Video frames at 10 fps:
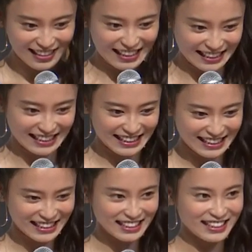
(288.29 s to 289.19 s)
お
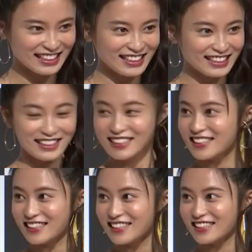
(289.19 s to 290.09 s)
祝いのケー
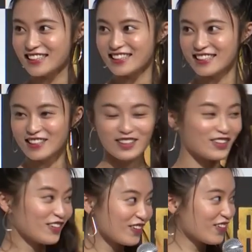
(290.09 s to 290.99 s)
キをお送
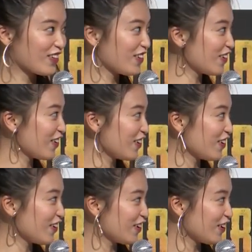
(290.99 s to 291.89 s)
りしたいと思い
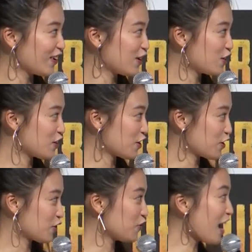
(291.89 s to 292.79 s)
ます
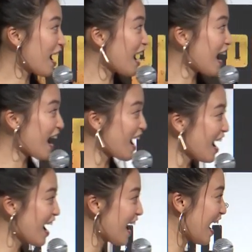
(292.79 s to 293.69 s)

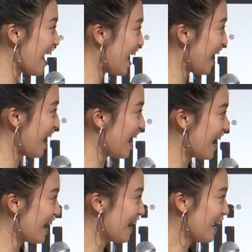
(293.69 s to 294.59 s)

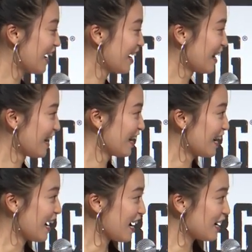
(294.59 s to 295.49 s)
わー
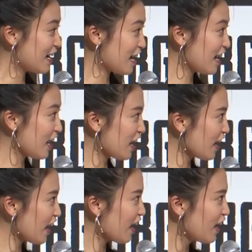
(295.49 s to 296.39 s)
えー、
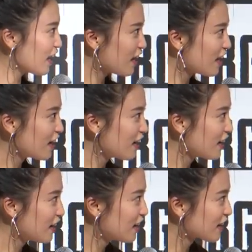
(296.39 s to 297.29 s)
すご
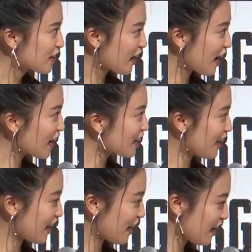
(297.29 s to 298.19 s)
い
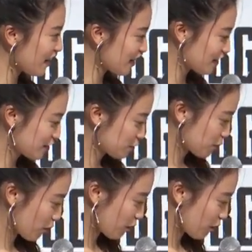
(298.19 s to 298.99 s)
ケーキ